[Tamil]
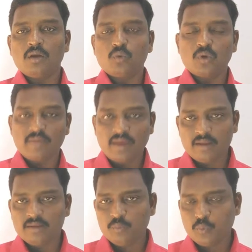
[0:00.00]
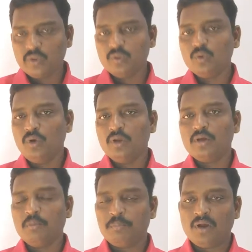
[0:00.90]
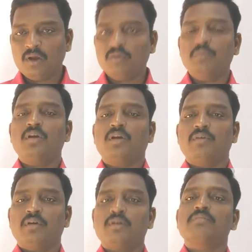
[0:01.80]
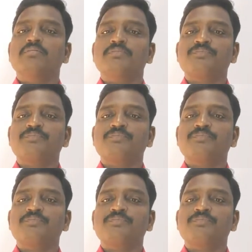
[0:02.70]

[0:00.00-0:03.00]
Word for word: ஒரு வேலையை புரிந்து கொள்ளுகிற பக்குவம் இருக்க வேண்டும்